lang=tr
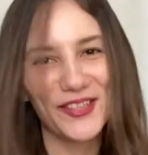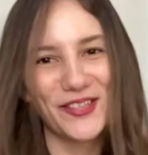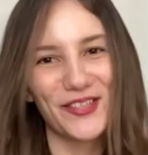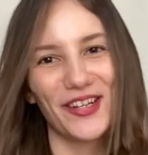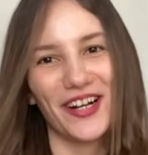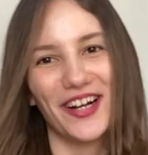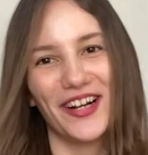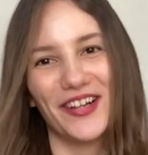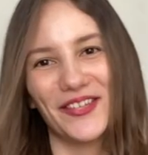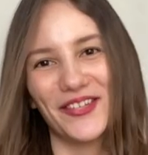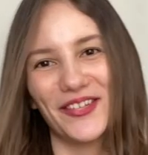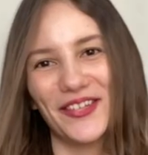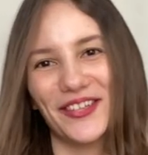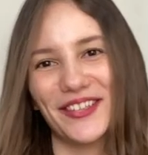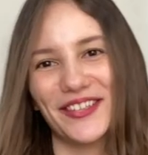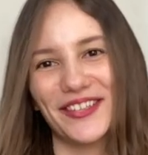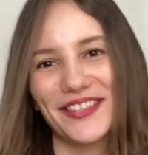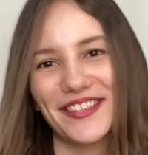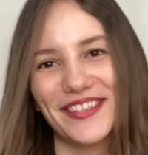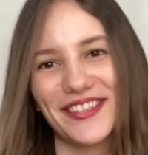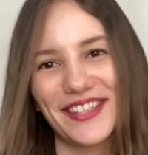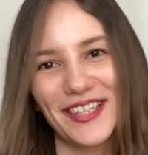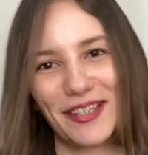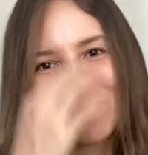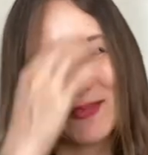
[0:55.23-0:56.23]
şu anda
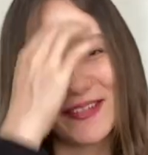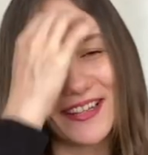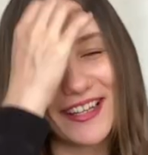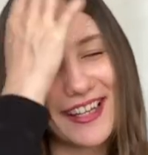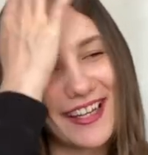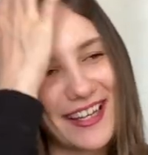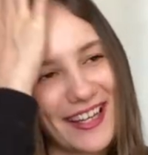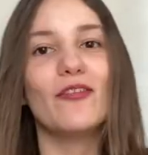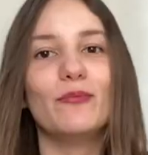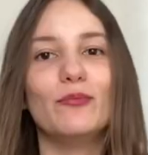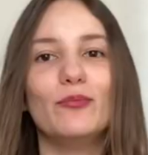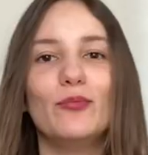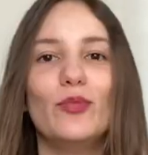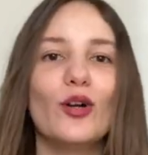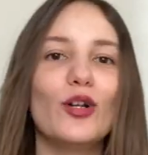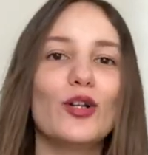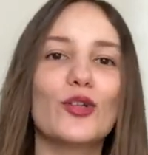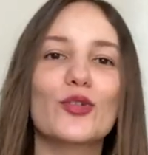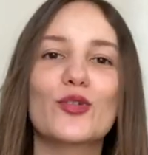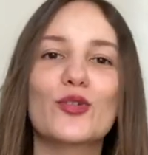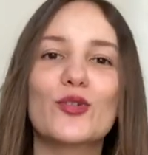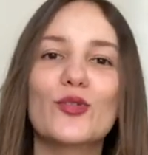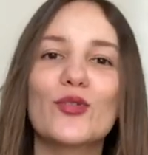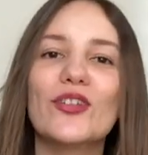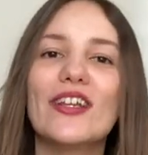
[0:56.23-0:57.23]
olduğu gibi. Böyle
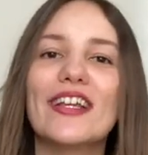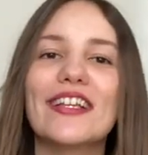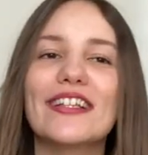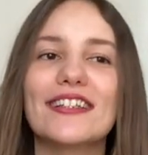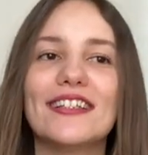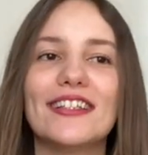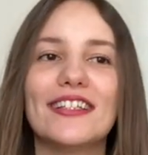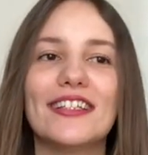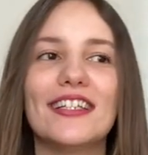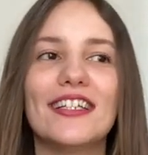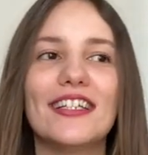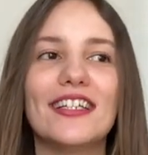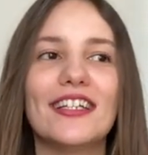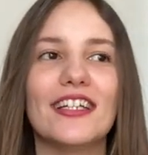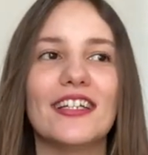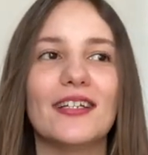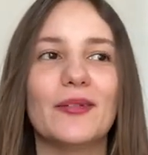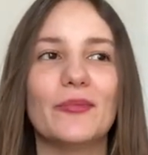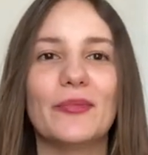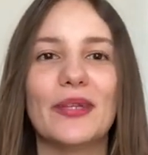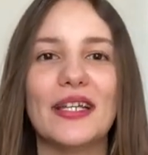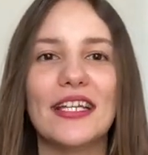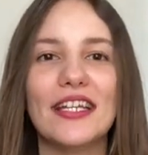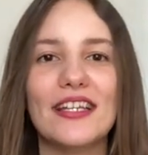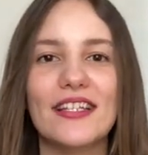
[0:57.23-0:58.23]
sürekli
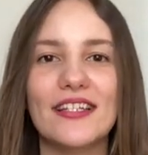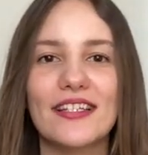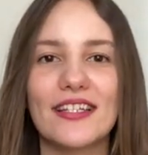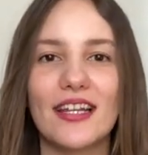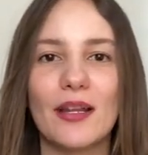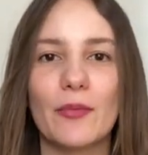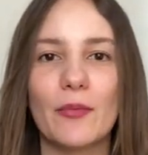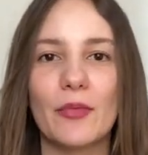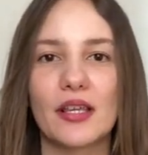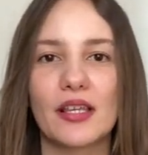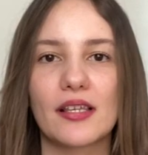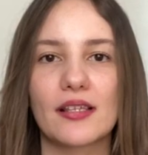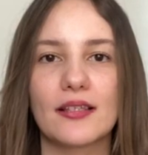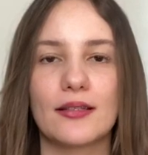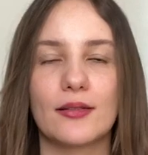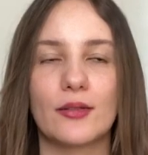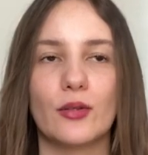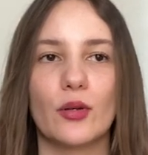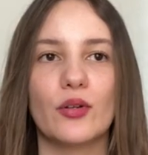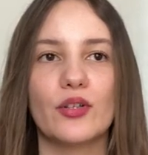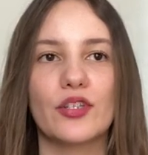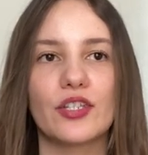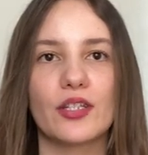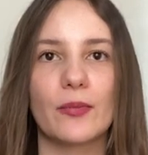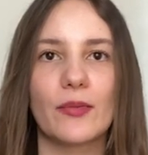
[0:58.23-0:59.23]
beni incelemek
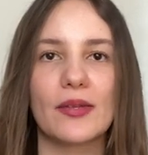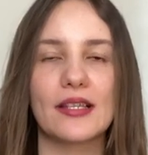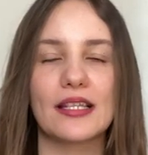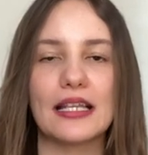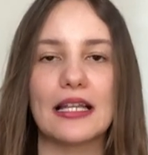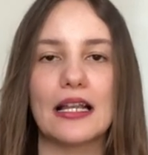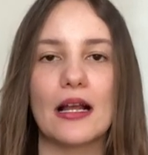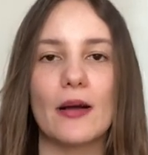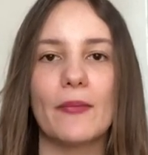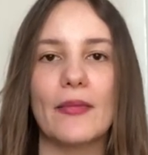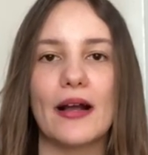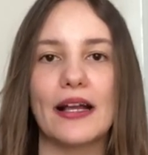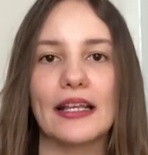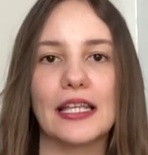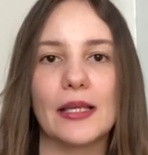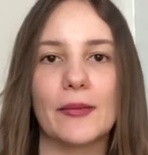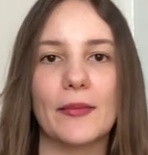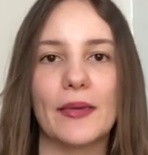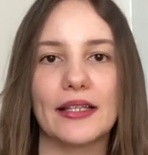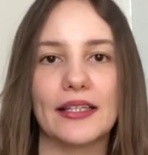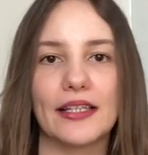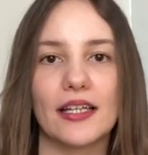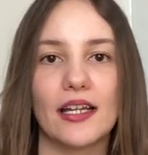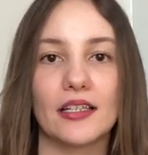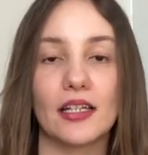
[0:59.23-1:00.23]
istiyor. İşte mesela ben
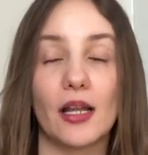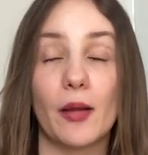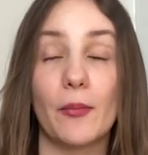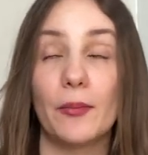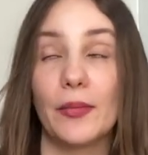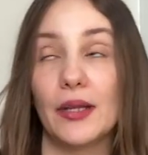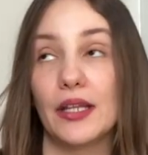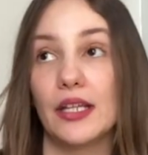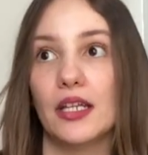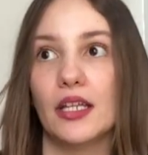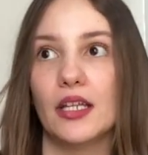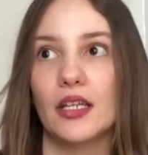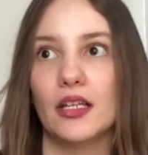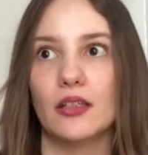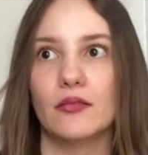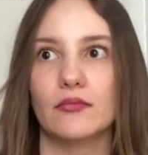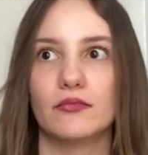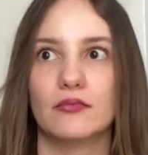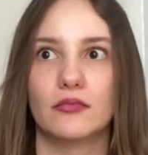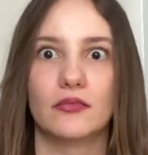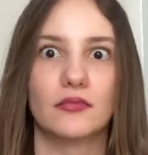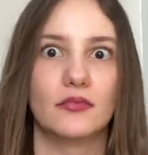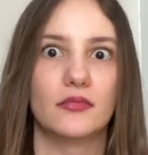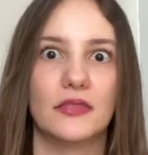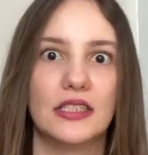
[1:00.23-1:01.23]
yemek yerken beni
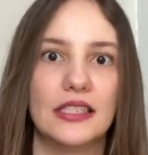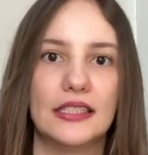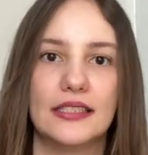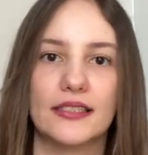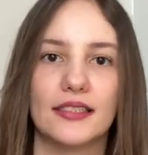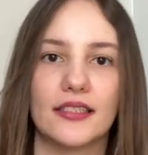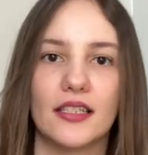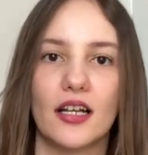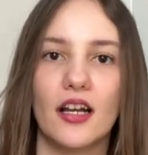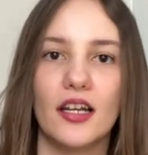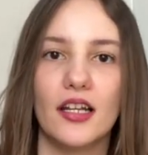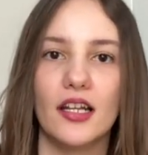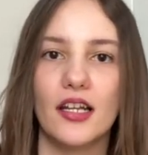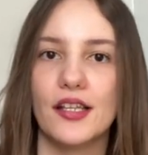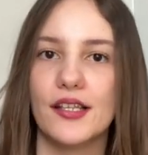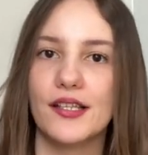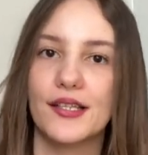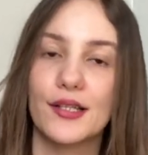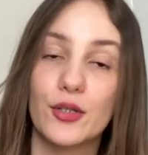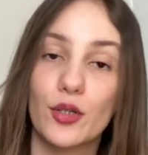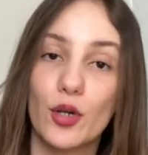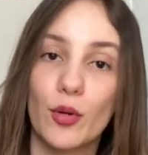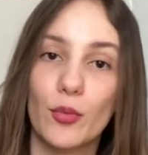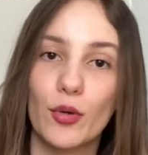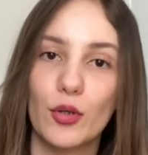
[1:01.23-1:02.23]
itinayla
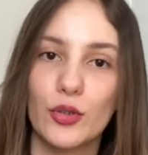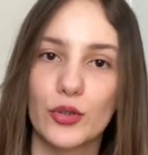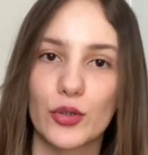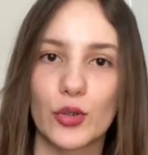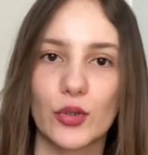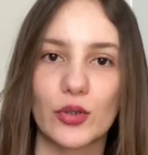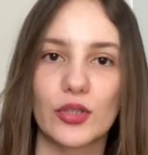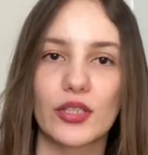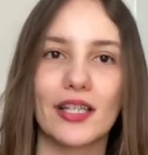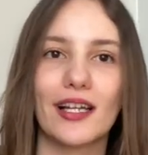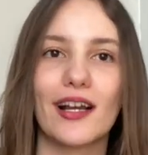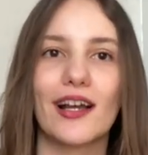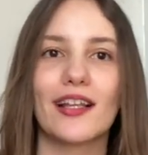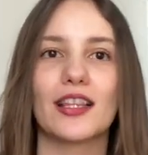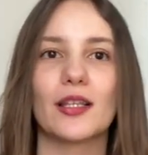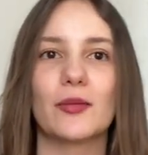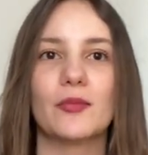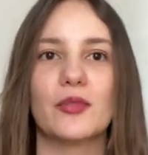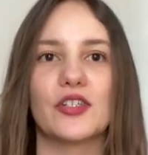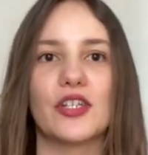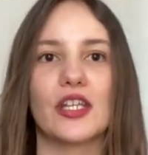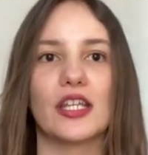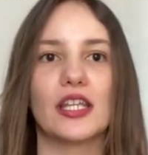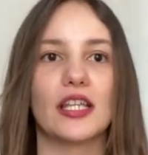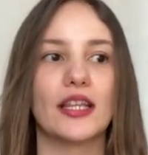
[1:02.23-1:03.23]
izliyor böyle çok dikkatli
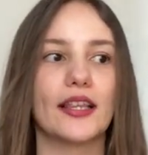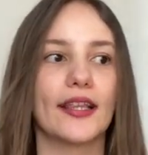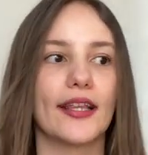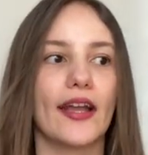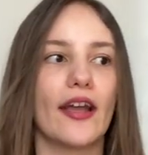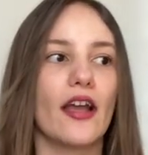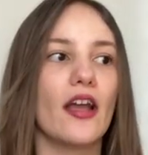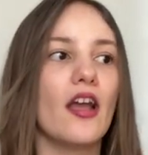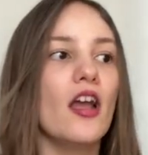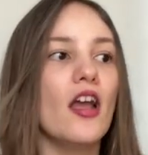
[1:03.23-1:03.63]
bir şekilde.